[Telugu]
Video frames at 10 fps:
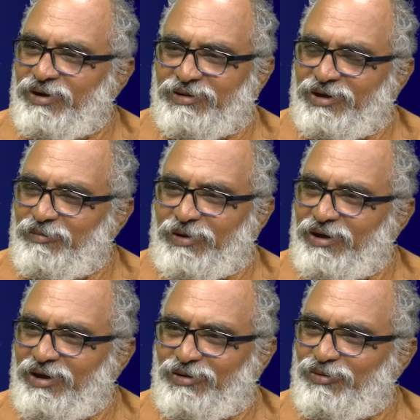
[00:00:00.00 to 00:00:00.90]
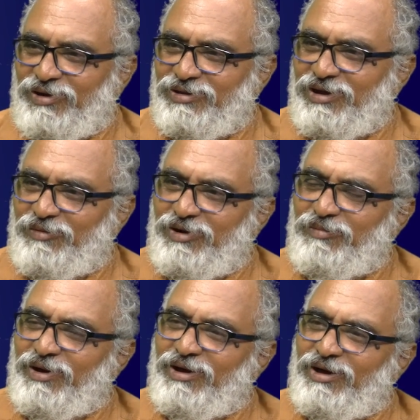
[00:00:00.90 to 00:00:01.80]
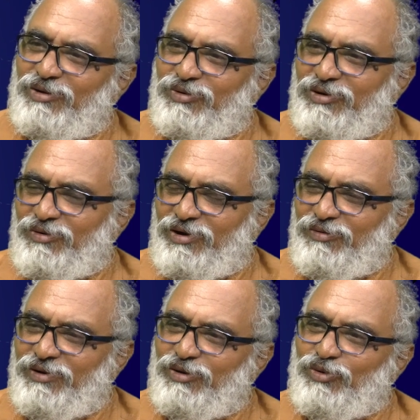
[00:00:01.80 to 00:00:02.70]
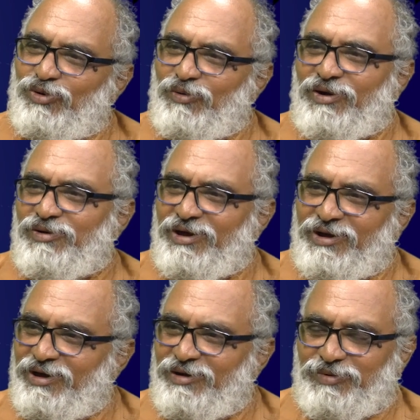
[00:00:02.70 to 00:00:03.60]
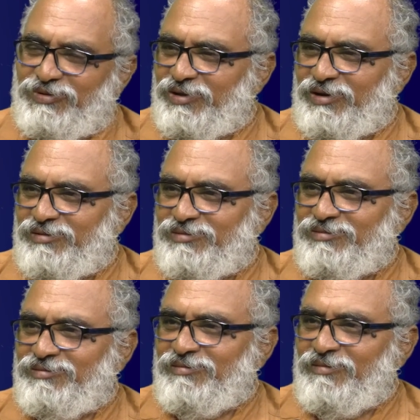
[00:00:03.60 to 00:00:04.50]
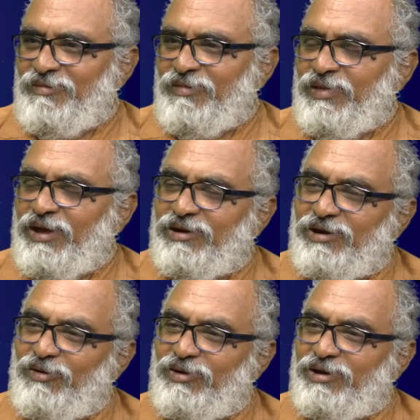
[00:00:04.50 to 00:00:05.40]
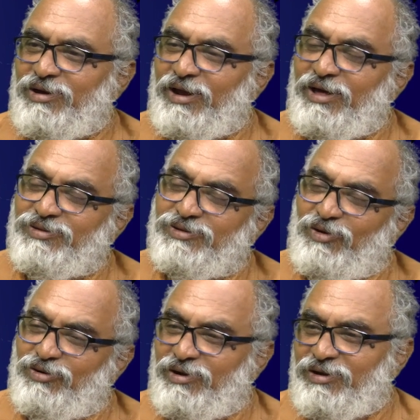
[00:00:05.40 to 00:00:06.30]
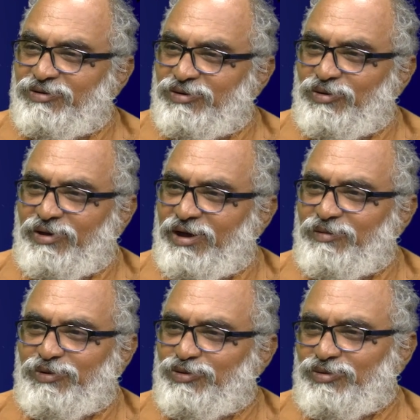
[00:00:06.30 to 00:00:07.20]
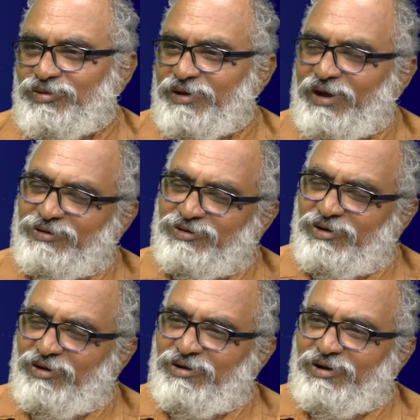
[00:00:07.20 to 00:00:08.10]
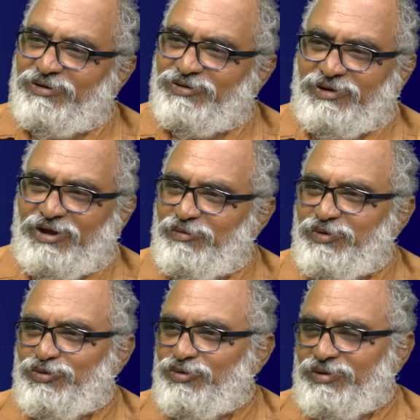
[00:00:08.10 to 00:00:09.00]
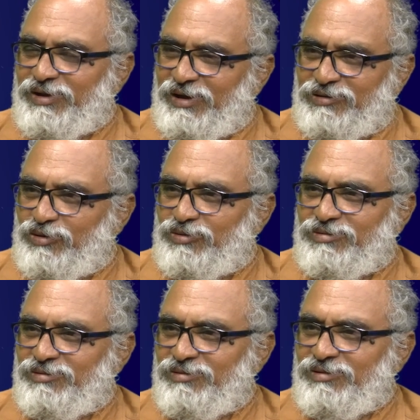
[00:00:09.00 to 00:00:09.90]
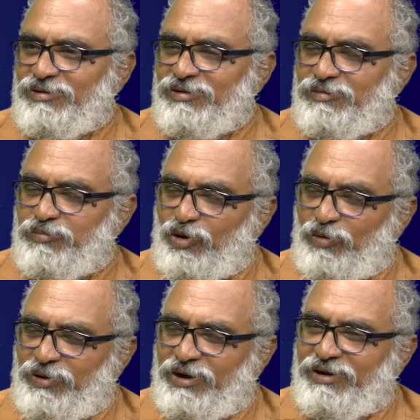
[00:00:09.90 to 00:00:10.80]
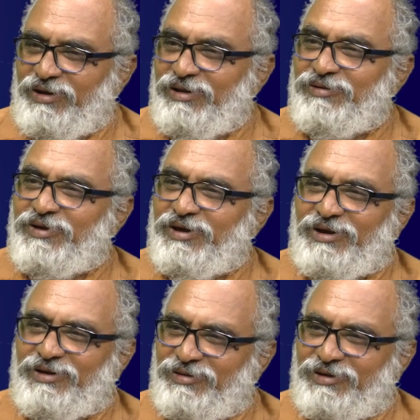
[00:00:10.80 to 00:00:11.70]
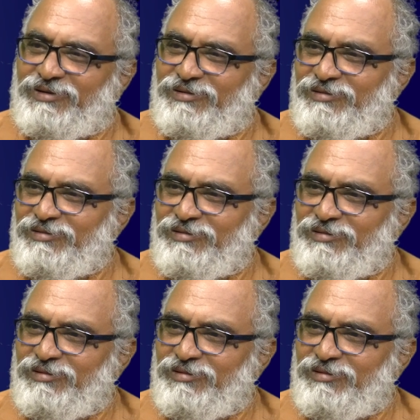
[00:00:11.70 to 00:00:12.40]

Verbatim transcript: అంటే వీళ్ళ దగ్గర బంగారం ఉండదు కాబట్టి బంగారం ఉన్నవాళ్ళు వీళ్ళకి ఉన్నవాళ్ళుగానే కనిపిస్తారు అట్లా ఒక క్లాస్ కాంట్రడక్షన్ కూడా కనిపిస్తుంది క్యాస్ట్ కాంట్రడక్షన్ కనిపిస్తుంది ఈ కథలో ప్రాపర్గా డీల్ చేయగలిగితే